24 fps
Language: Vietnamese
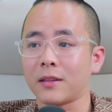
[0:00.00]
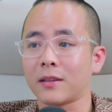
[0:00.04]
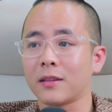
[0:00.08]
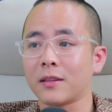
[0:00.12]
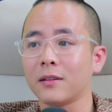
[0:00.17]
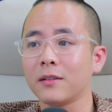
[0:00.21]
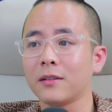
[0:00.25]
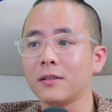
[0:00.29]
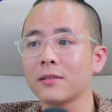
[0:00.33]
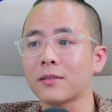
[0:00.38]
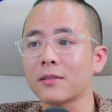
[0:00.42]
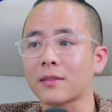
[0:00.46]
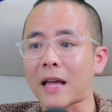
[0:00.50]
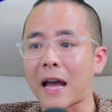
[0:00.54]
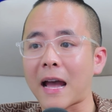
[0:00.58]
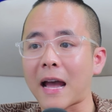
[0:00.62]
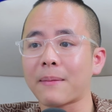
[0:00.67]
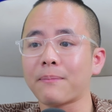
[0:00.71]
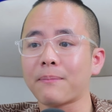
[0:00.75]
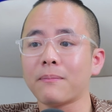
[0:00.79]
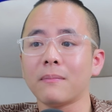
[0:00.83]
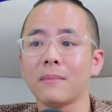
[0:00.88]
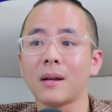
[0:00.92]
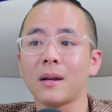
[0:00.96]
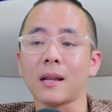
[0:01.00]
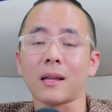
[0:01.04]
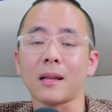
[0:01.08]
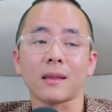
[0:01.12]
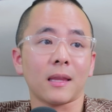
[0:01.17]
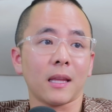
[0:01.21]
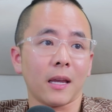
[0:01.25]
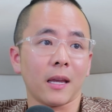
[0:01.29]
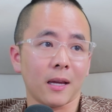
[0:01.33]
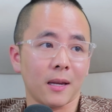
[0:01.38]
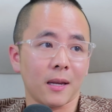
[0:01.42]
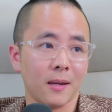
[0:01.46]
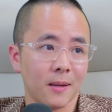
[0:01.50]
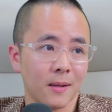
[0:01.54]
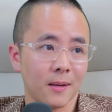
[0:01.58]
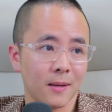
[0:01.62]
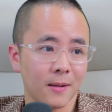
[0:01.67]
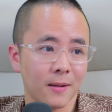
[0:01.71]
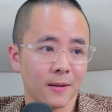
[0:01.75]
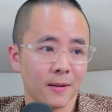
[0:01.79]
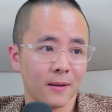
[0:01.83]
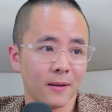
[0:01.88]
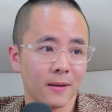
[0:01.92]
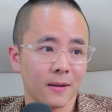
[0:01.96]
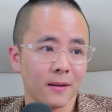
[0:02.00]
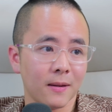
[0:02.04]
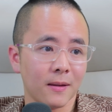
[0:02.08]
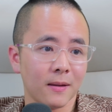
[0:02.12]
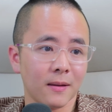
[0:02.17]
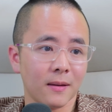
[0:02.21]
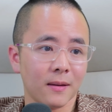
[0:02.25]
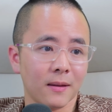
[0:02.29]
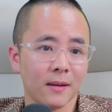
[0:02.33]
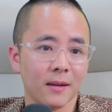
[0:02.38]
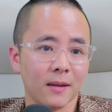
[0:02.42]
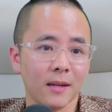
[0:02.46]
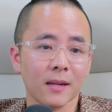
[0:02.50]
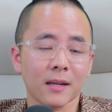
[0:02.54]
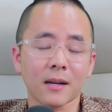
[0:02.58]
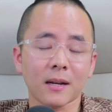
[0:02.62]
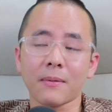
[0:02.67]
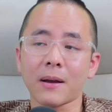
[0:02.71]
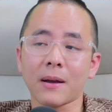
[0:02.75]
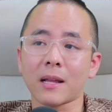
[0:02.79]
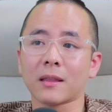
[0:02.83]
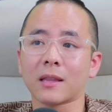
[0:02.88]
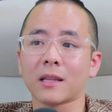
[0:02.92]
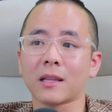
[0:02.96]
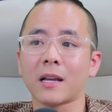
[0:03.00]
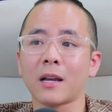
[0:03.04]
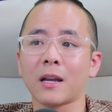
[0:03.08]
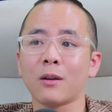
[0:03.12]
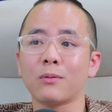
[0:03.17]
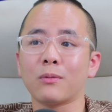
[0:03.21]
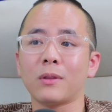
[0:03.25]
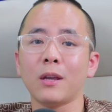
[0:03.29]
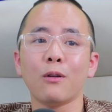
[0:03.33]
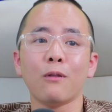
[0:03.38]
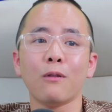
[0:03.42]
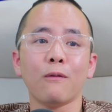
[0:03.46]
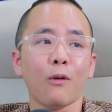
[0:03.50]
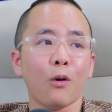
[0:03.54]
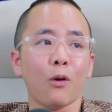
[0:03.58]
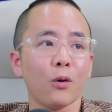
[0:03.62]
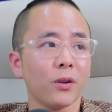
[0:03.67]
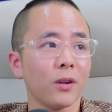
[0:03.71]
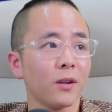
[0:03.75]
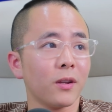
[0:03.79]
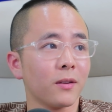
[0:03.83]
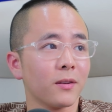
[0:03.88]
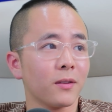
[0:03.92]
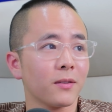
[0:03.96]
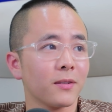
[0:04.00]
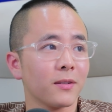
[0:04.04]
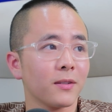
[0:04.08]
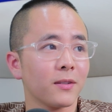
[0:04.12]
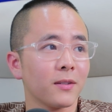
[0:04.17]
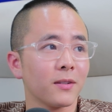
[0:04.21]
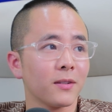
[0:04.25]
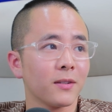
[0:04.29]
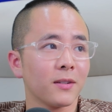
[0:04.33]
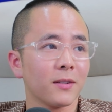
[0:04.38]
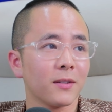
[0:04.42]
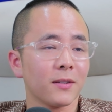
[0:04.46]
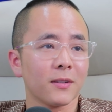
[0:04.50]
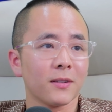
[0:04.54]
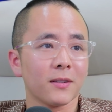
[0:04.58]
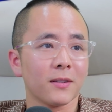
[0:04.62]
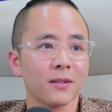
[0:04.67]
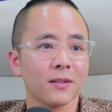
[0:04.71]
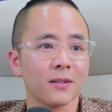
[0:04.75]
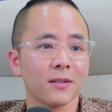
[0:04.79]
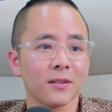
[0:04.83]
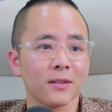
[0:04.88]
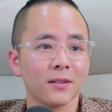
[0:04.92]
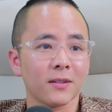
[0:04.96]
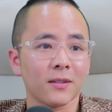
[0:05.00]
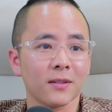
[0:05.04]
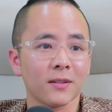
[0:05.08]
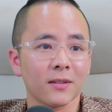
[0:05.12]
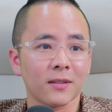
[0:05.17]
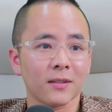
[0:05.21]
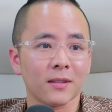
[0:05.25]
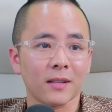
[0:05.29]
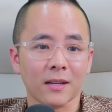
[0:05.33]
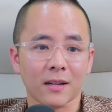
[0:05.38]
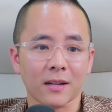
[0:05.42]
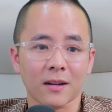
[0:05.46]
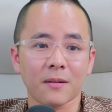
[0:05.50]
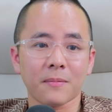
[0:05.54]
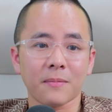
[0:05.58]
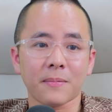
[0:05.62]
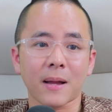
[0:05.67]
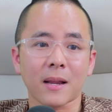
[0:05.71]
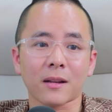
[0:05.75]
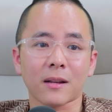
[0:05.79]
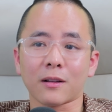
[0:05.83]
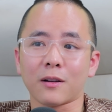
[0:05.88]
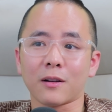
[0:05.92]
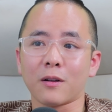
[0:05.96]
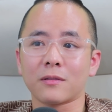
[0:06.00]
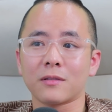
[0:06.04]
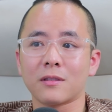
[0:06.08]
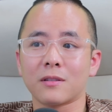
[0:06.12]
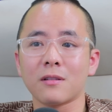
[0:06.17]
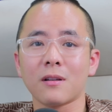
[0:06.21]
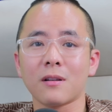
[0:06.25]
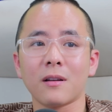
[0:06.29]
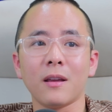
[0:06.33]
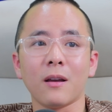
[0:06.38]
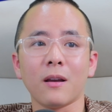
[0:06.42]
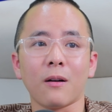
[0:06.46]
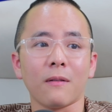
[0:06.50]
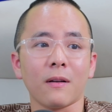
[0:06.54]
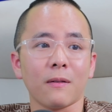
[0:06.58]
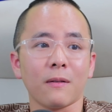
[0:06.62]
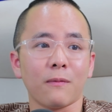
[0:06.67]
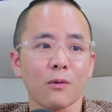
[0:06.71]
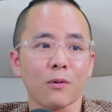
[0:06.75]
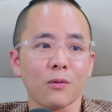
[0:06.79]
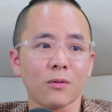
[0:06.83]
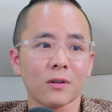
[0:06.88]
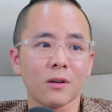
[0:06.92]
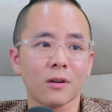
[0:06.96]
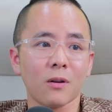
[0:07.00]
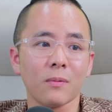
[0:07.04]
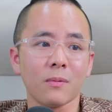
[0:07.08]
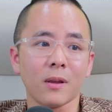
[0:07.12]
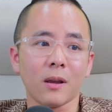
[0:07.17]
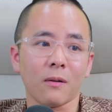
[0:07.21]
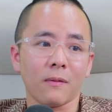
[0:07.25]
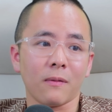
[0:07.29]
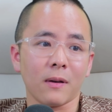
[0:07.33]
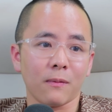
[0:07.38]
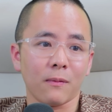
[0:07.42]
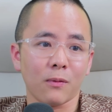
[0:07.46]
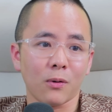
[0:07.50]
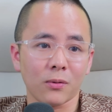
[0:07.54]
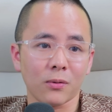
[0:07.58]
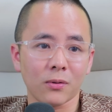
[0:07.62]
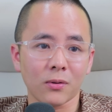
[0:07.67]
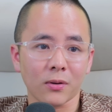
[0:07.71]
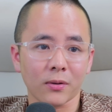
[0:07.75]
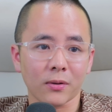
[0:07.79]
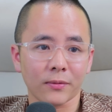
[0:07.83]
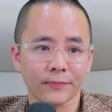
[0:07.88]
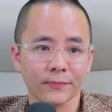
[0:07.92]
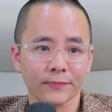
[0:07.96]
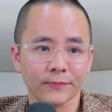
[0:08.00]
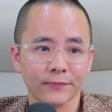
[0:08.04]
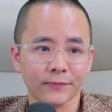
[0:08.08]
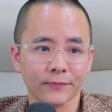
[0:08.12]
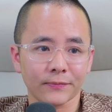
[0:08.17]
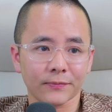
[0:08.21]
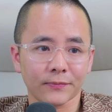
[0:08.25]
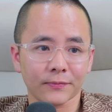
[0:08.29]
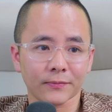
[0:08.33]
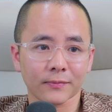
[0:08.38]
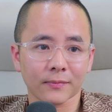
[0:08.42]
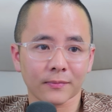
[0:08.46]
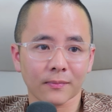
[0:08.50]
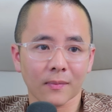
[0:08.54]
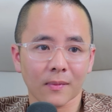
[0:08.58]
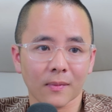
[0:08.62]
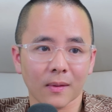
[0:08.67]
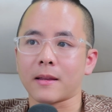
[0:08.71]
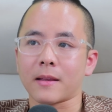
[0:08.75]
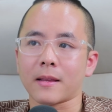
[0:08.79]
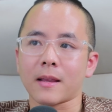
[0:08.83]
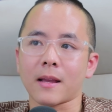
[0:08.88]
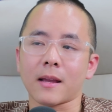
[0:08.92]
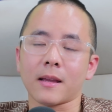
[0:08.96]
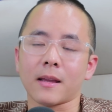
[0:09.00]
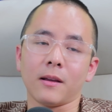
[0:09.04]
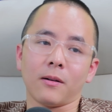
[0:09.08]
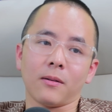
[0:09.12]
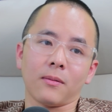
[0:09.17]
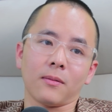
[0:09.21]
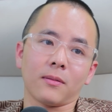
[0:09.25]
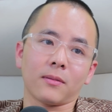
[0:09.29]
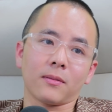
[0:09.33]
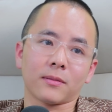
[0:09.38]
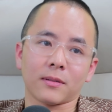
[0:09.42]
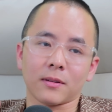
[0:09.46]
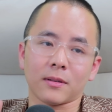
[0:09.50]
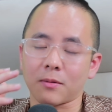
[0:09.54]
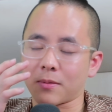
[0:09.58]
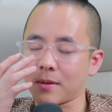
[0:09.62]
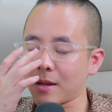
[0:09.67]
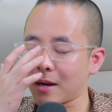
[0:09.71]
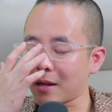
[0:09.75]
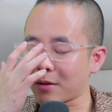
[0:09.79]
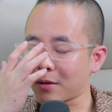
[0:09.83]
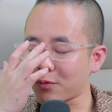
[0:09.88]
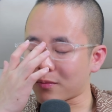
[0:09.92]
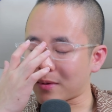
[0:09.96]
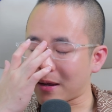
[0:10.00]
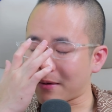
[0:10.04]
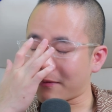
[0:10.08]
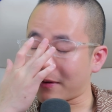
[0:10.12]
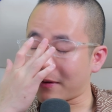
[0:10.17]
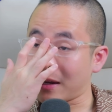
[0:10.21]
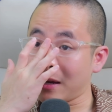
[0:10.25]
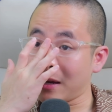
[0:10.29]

Thì thứ 8 mới là tiền. Nên các bạn kêu thiếu vốn ấy, thì các bạn chưa hiểu về vốn, không hiểu về vốn rồi. Thì đấy nha, hiểu. Đầu tiên